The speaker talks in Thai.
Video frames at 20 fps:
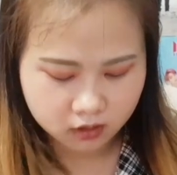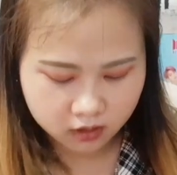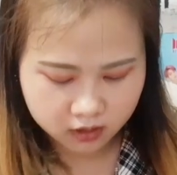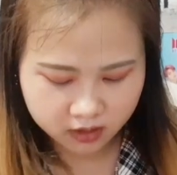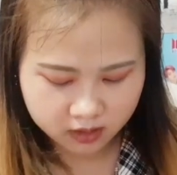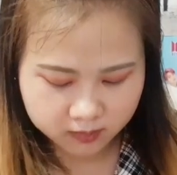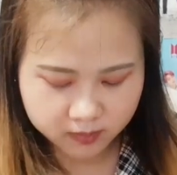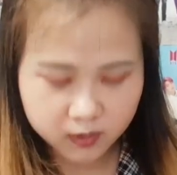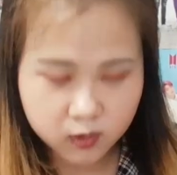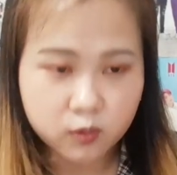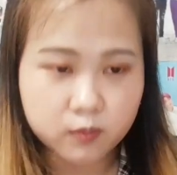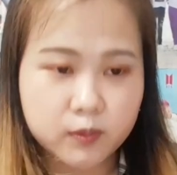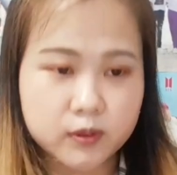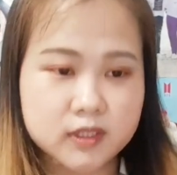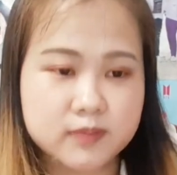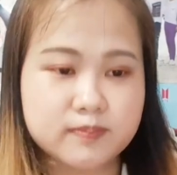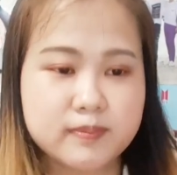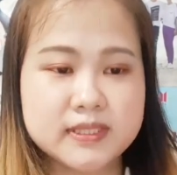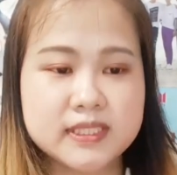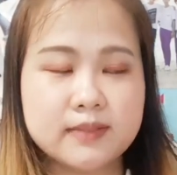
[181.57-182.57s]
ตอนนี้ไม่รู้ปล
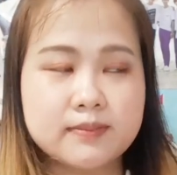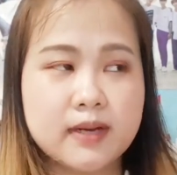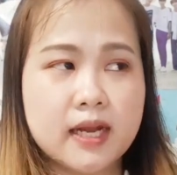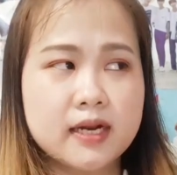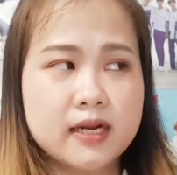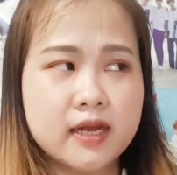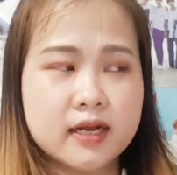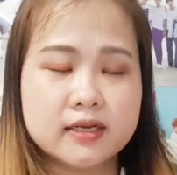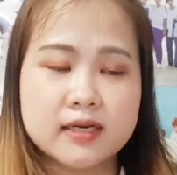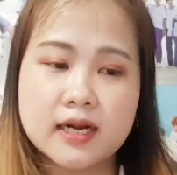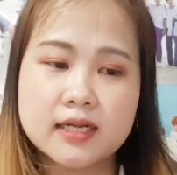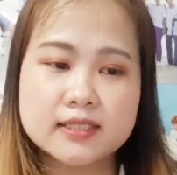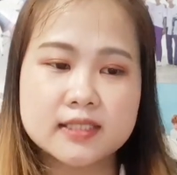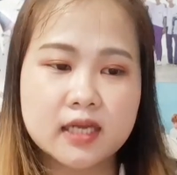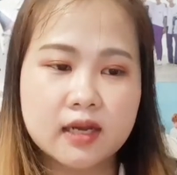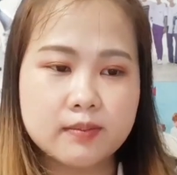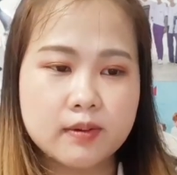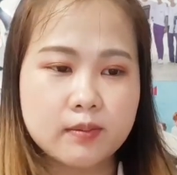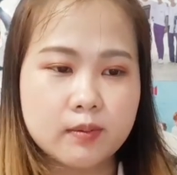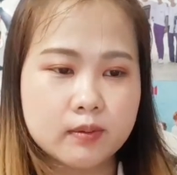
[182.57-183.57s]
ดประจำการยังน่า
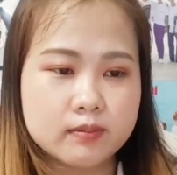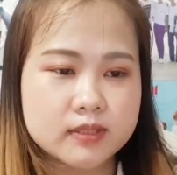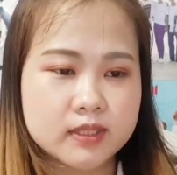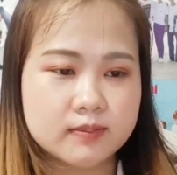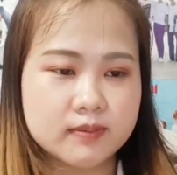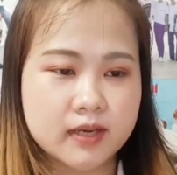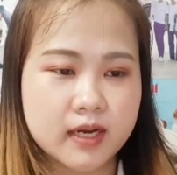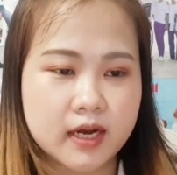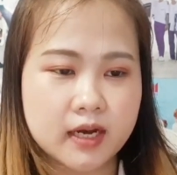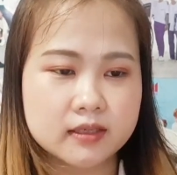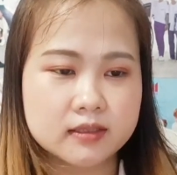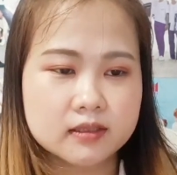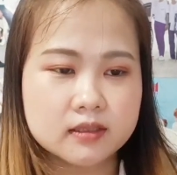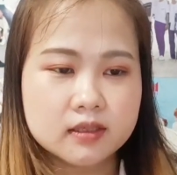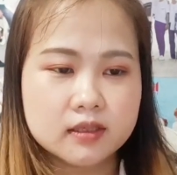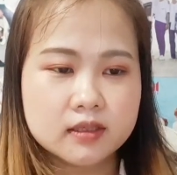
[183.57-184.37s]
เสียไม่ปลดประจำการ